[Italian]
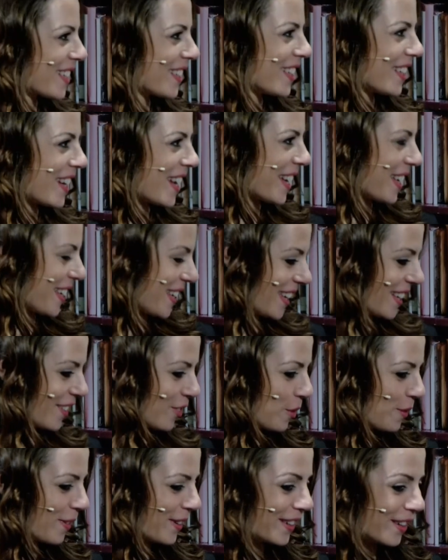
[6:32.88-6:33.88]
Direi sì. che è
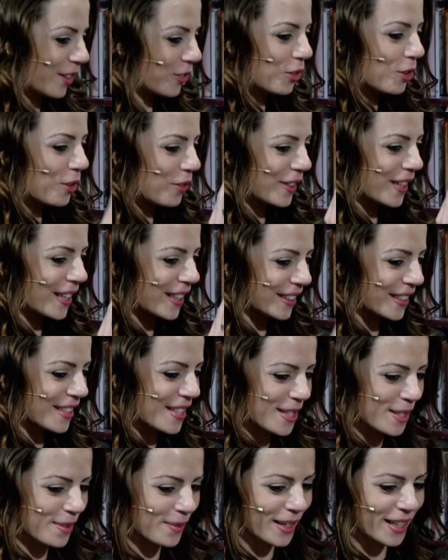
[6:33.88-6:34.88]
indov-
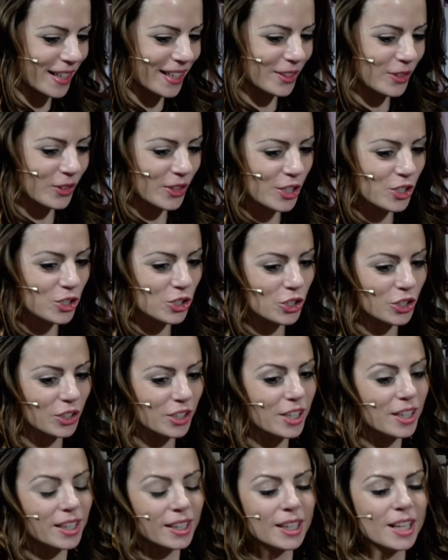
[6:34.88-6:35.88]
indovinatissima la
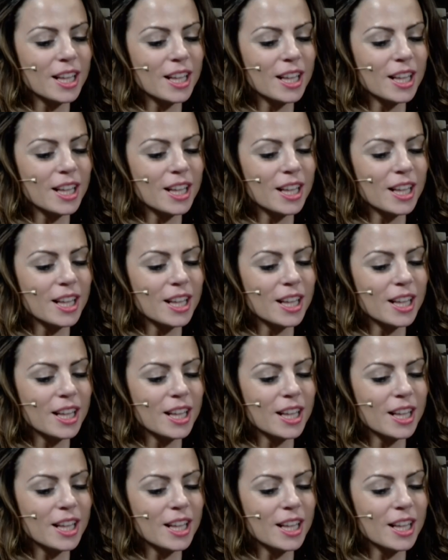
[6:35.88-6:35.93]
location.